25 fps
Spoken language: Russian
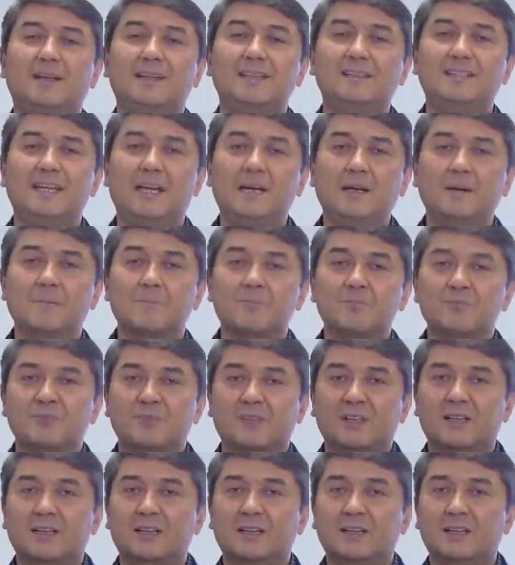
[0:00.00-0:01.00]
где
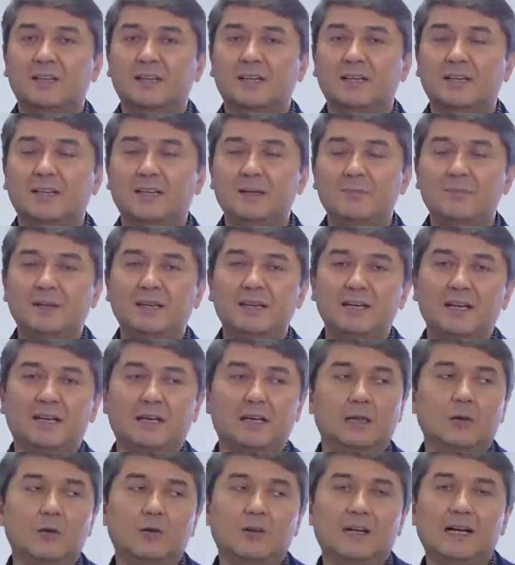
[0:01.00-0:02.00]
э, именно
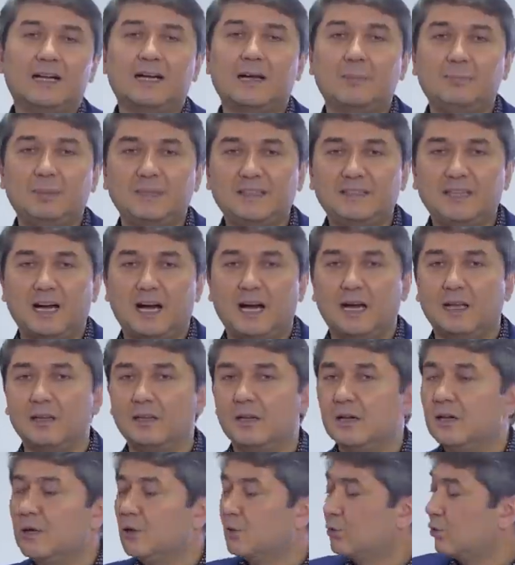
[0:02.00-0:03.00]
колонка «Капитал».